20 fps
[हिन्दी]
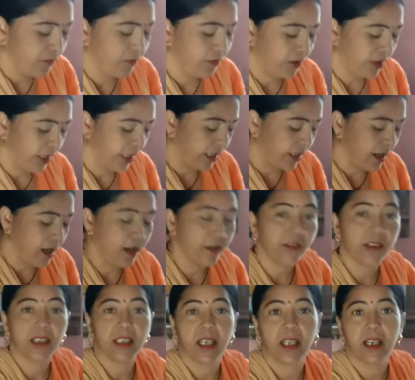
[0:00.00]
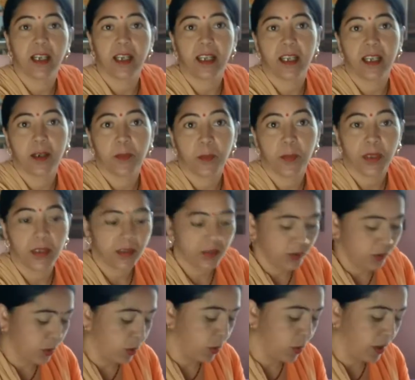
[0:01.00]
वो ये कहावत है ना एक
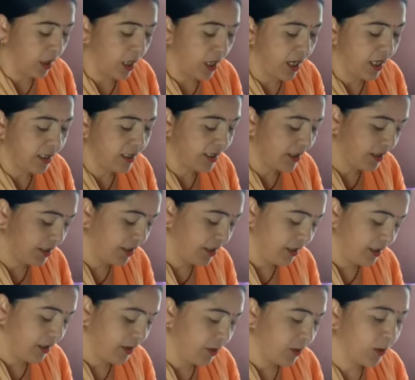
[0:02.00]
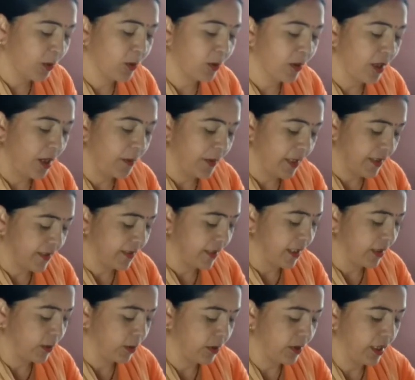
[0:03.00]
पंथ दो काज दोनों काम एक
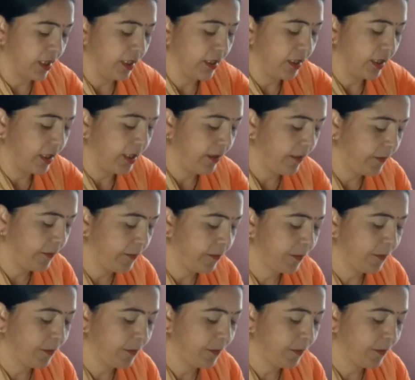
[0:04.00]
साथ हो जाएंगे